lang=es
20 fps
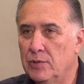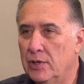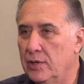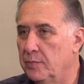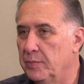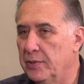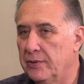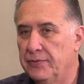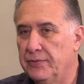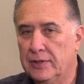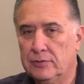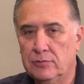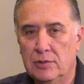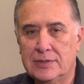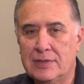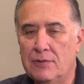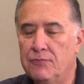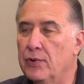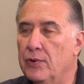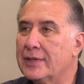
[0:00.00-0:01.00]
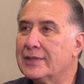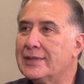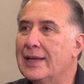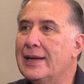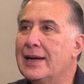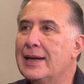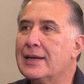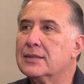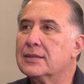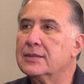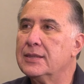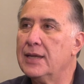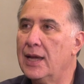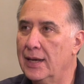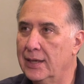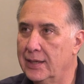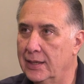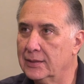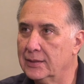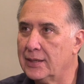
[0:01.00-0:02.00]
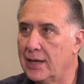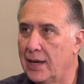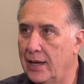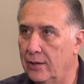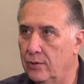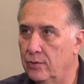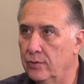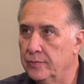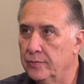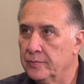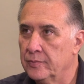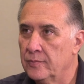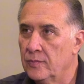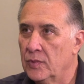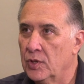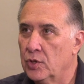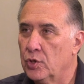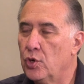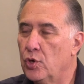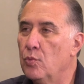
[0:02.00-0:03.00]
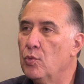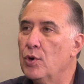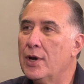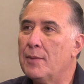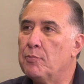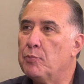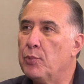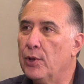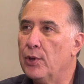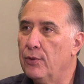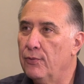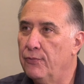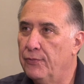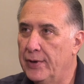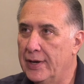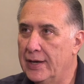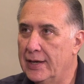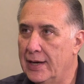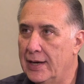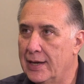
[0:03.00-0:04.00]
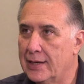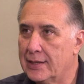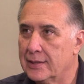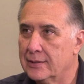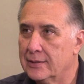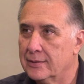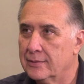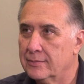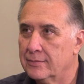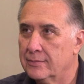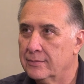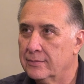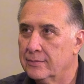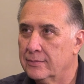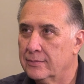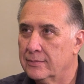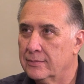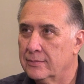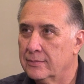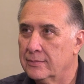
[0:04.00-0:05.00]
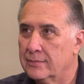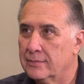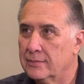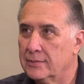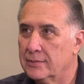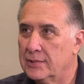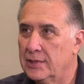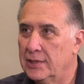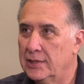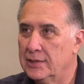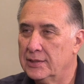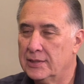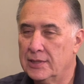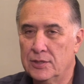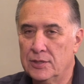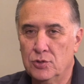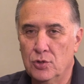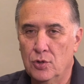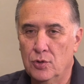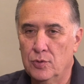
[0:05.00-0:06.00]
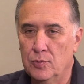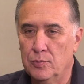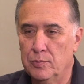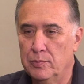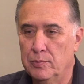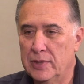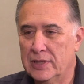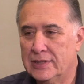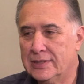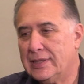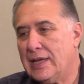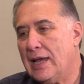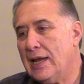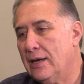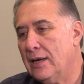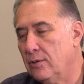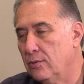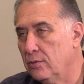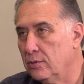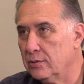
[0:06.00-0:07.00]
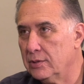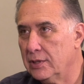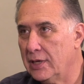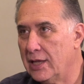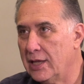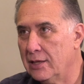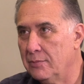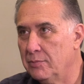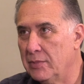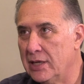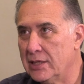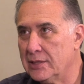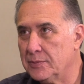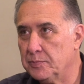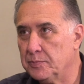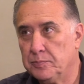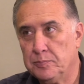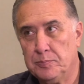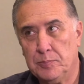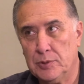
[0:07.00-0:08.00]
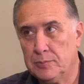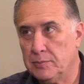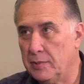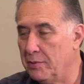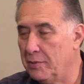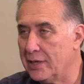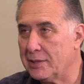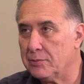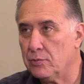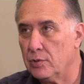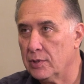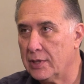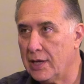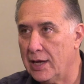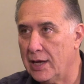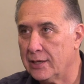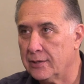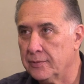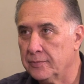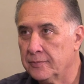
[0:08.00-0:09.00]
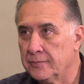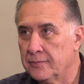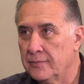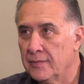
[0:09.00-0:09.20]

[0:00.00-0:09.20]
bueno, perfecto, esta fuerza inercial que traigo, ¿cómo la puedo frenar? Si yo me salgo nada más, pues me va a revolcar